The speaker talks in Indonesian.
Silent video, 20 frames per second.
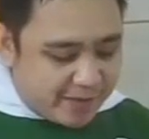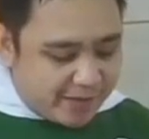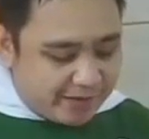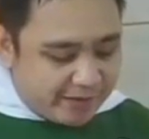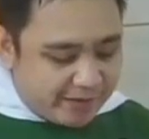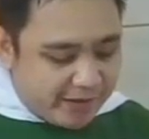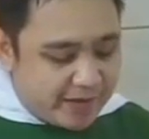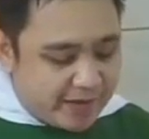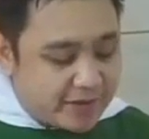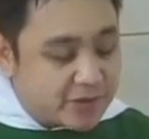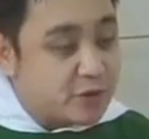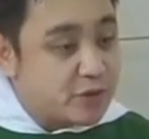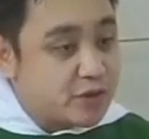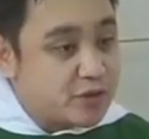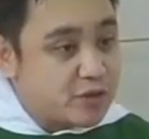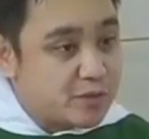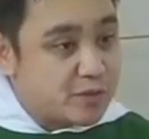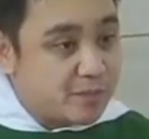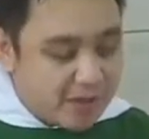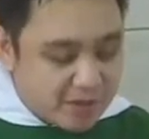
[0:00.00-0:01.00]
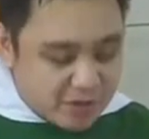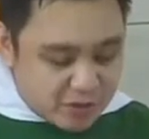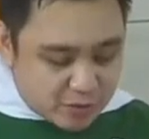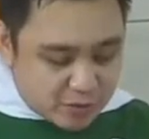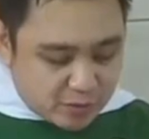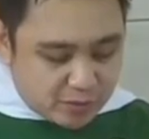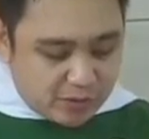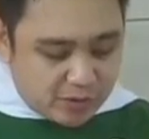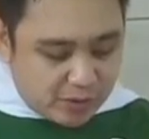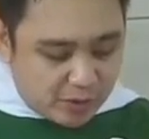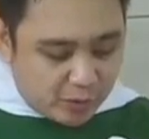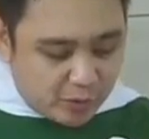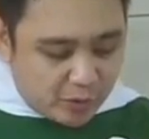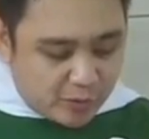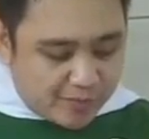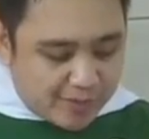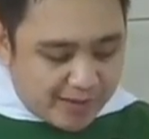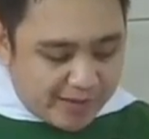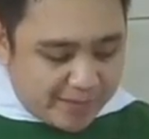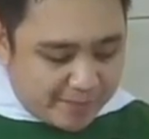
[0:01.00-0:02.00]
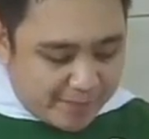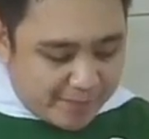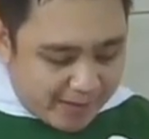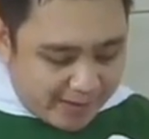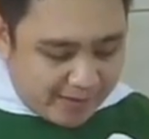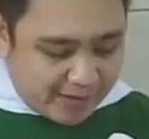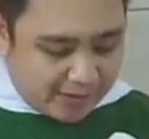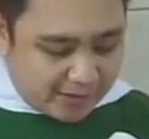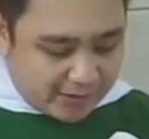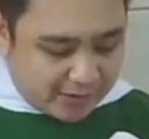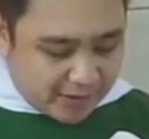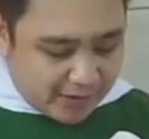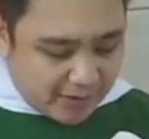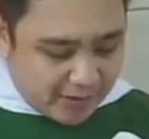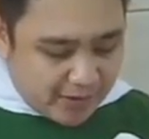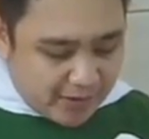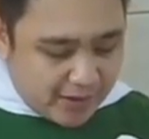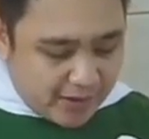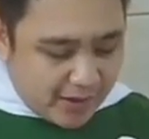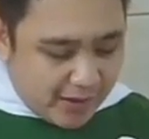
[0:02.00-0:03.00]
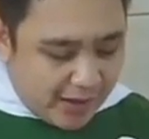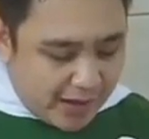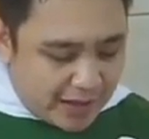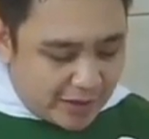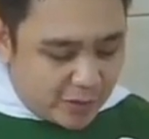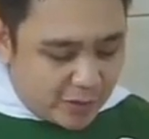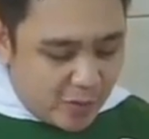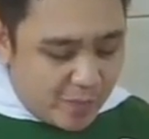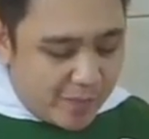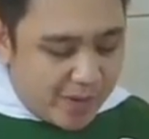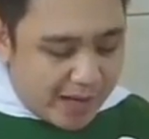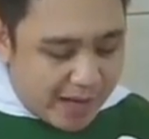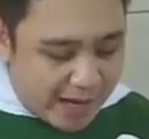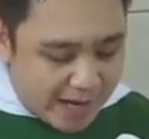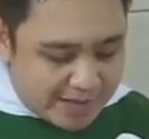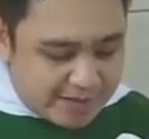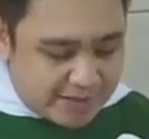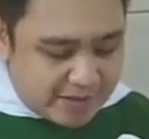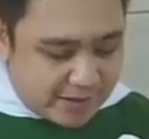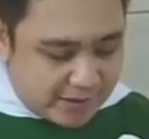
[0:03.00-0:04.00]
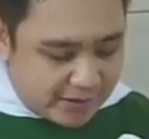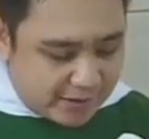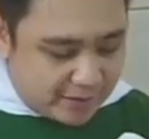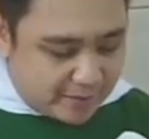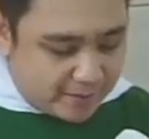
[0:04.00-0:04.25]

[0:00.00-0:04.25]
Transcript: Yesus masuk ke rumah ibadat, lalu mengajar.